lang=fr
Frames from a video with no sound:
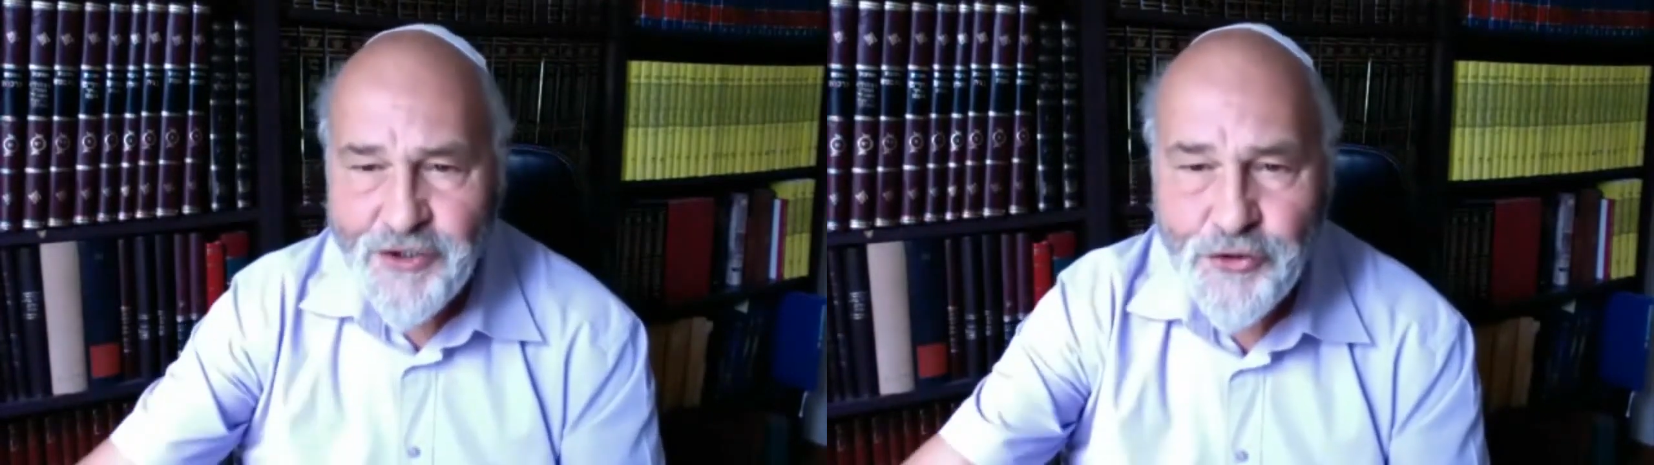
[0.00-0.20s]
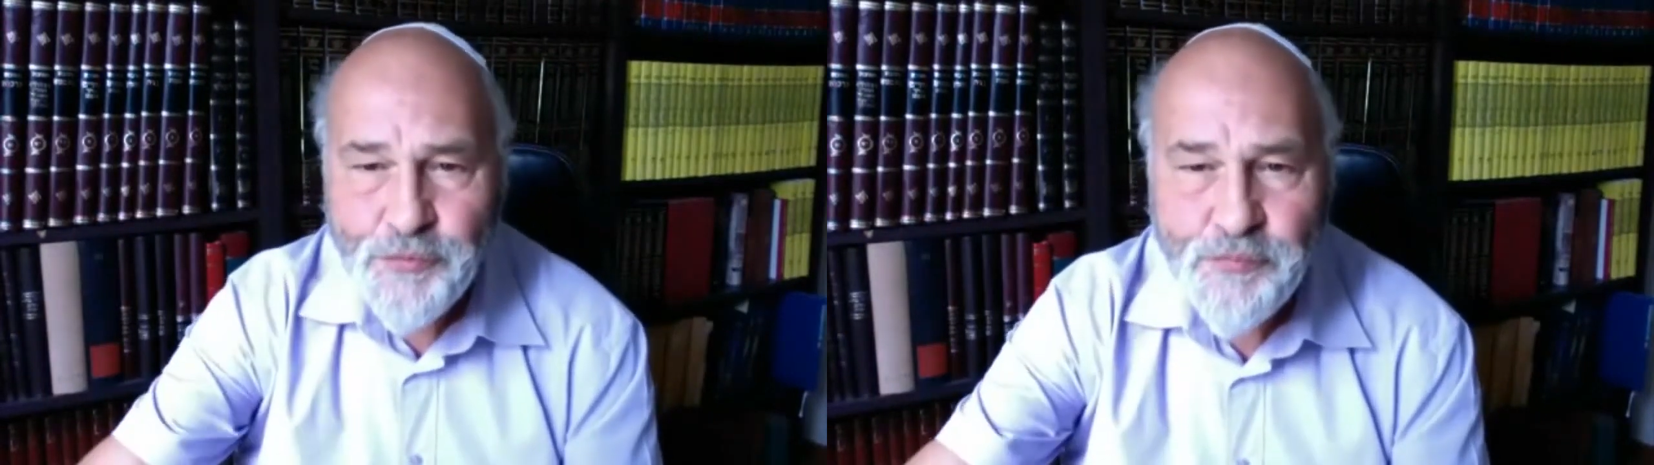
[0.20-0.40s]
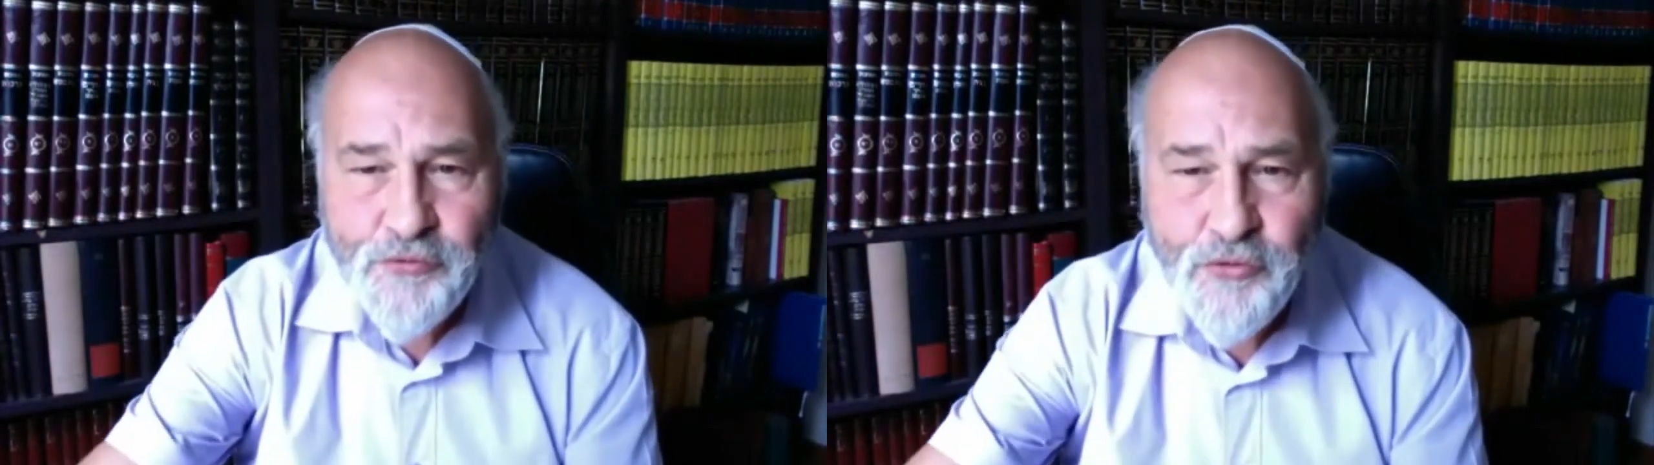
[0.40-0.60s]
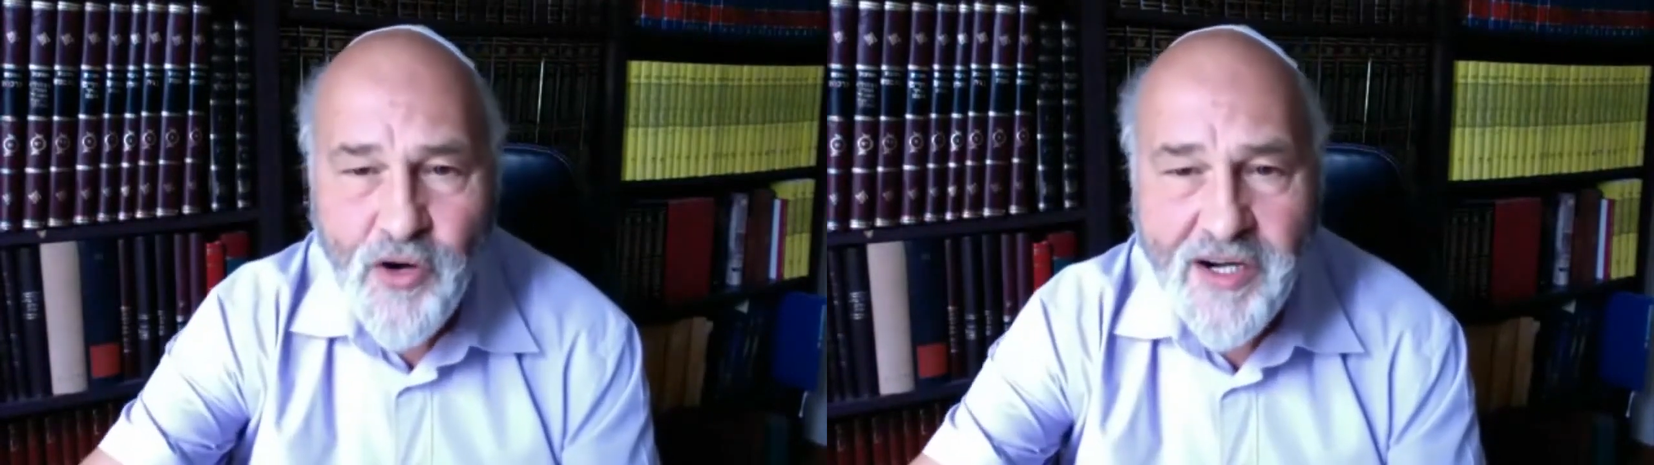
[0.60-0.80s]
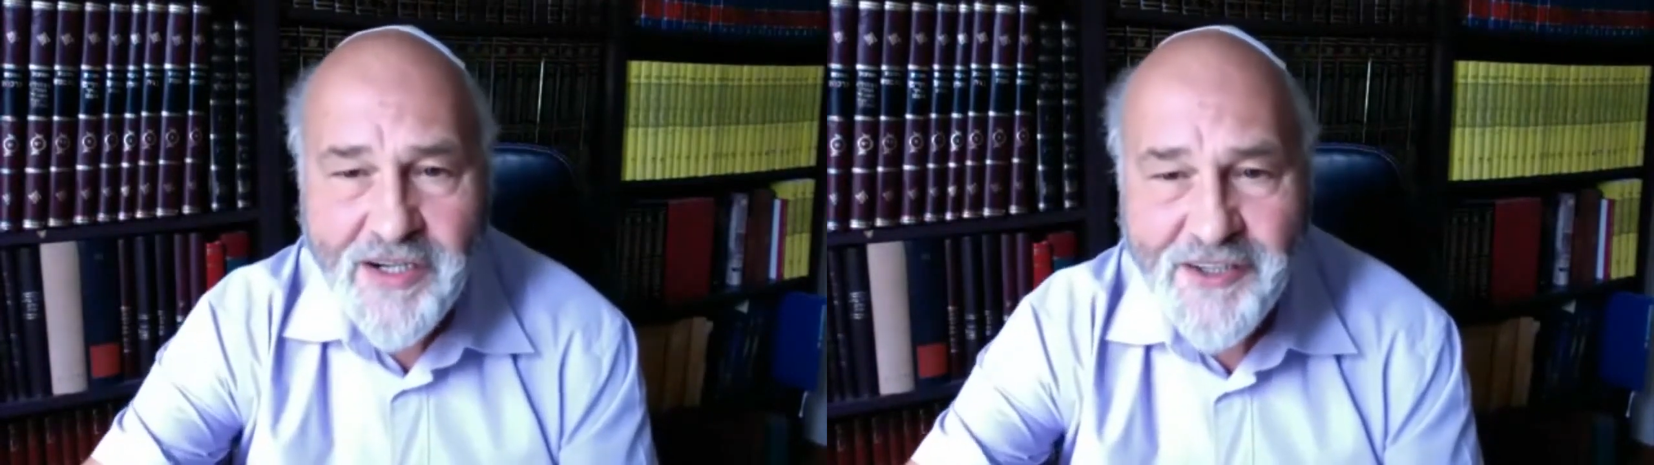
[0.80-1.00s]
de
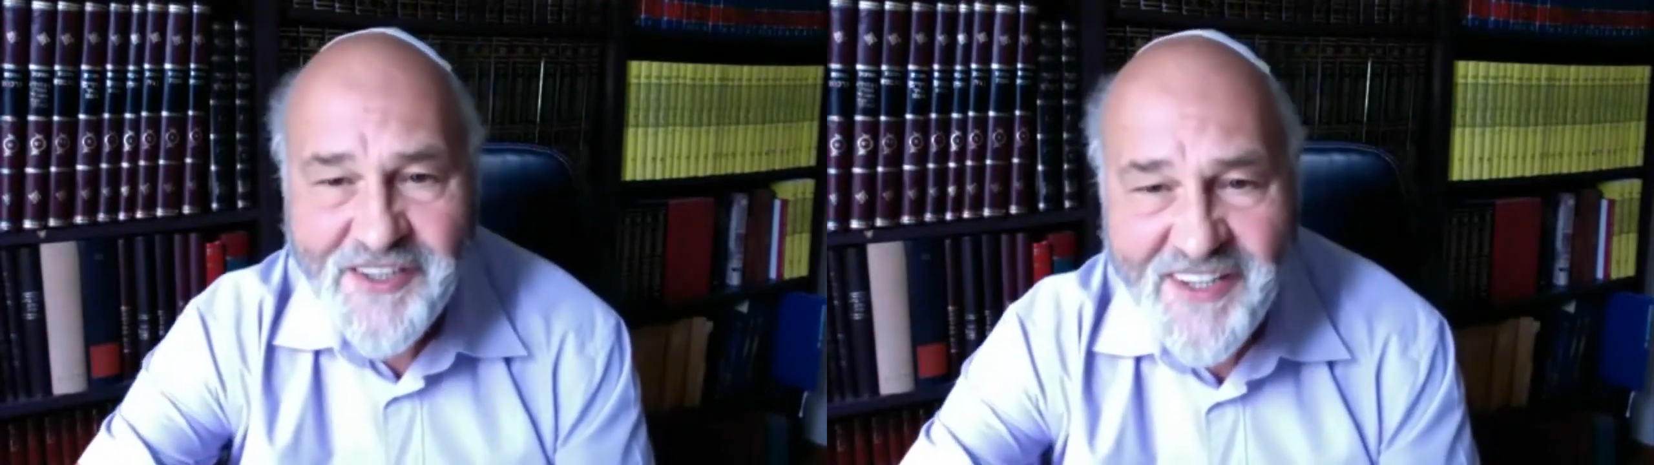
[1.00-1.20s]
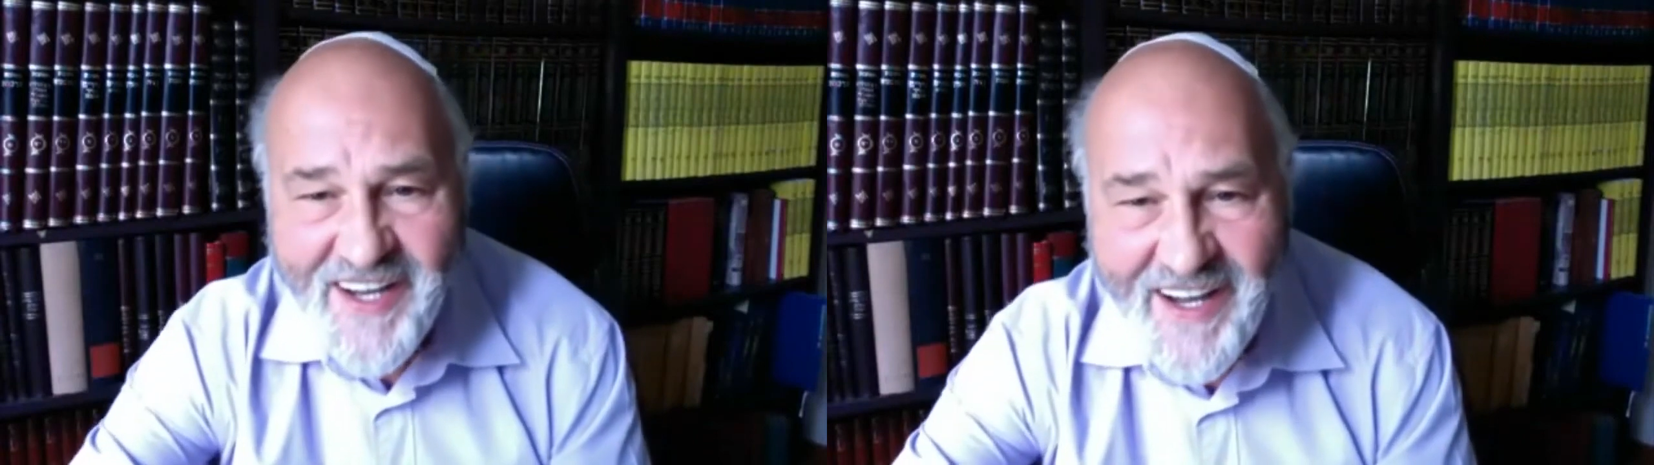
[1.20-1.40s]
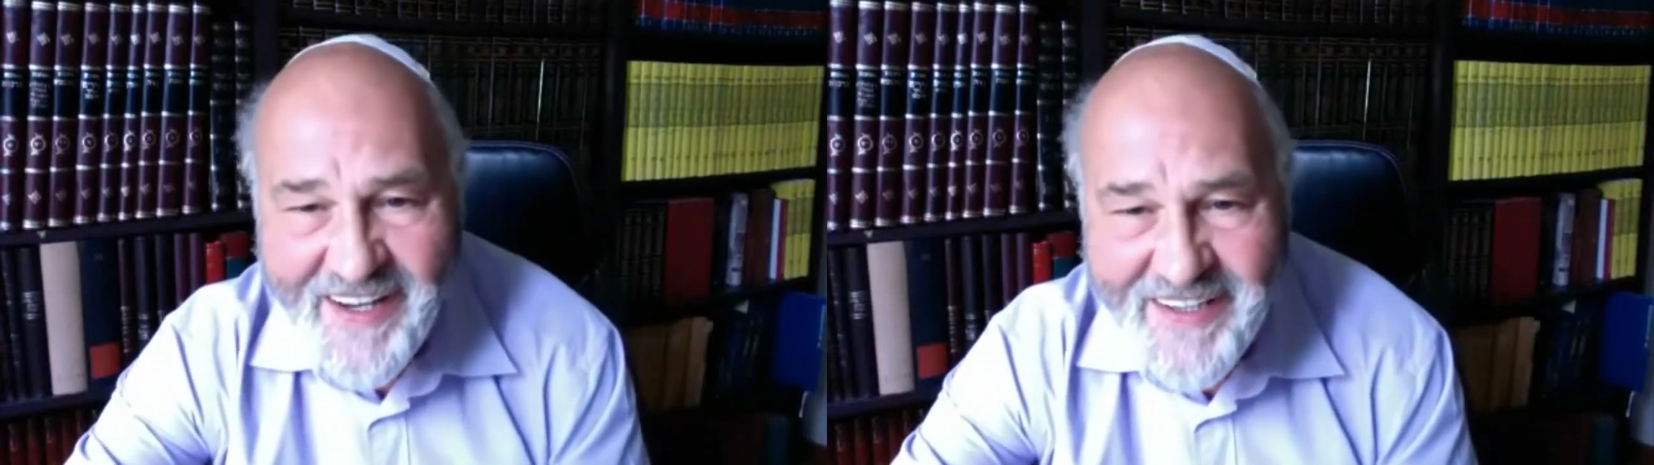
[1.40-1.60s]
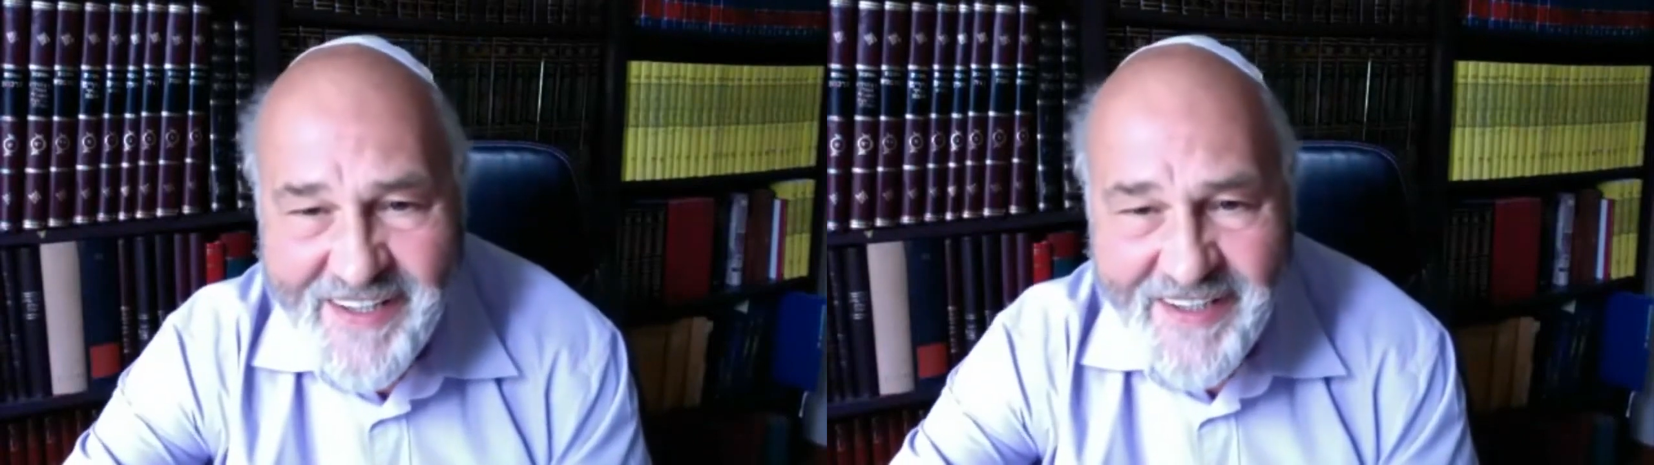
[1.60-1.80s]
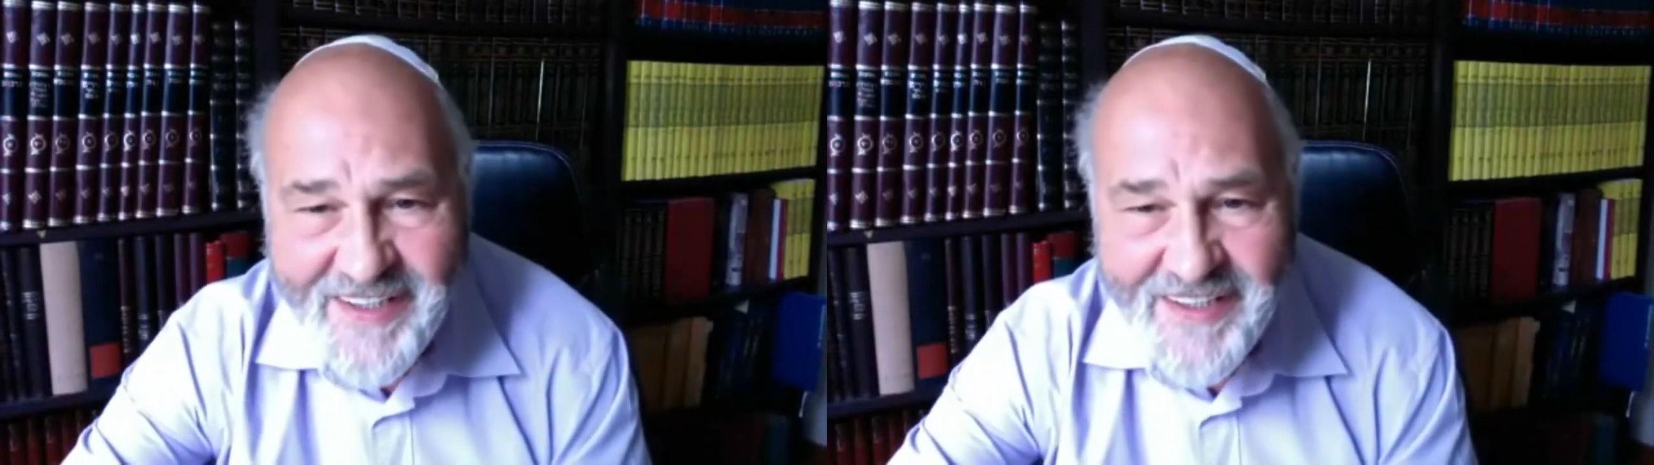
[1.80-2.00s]
pouvoir
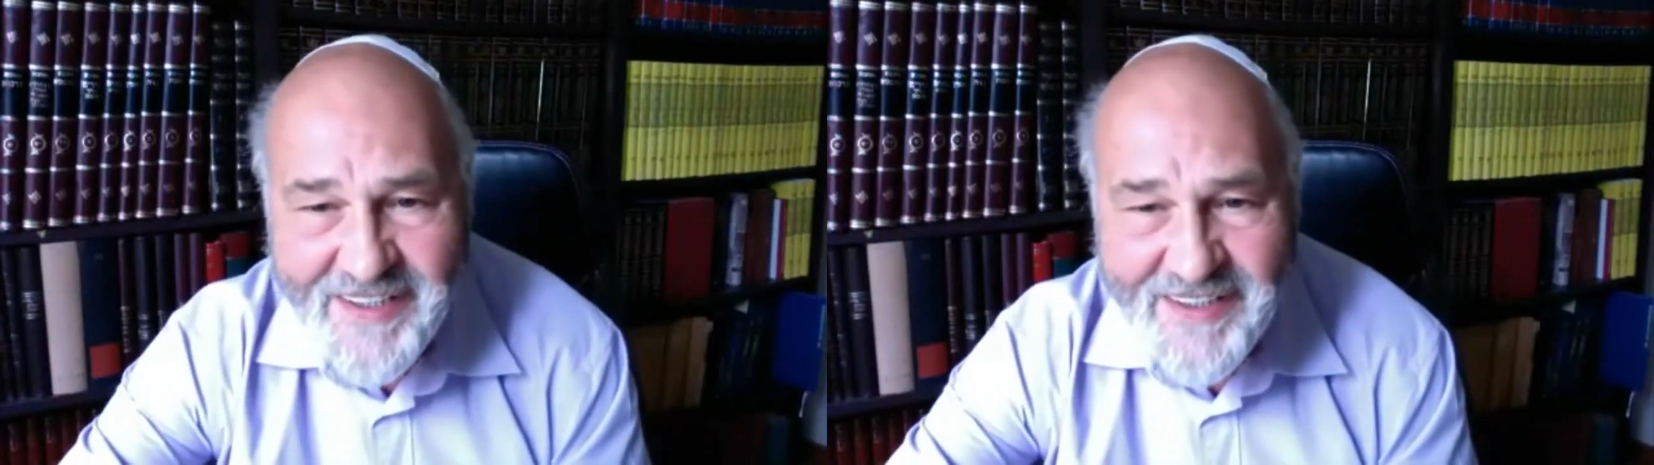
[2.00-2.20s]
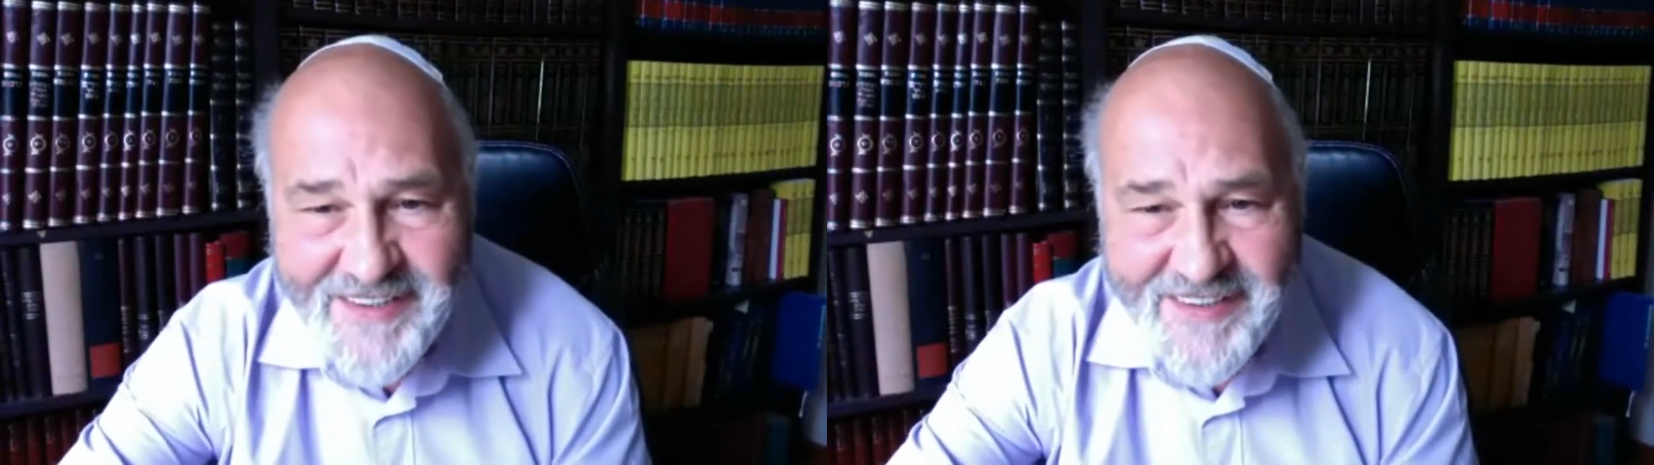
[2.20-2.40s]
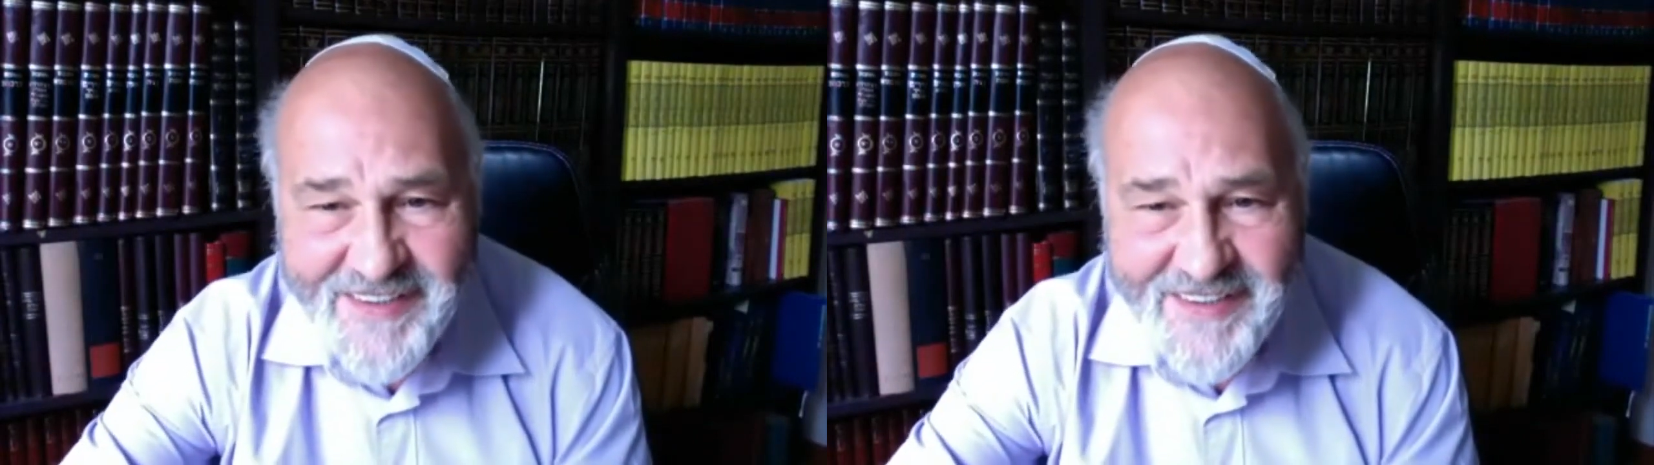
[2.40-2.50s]
acquérir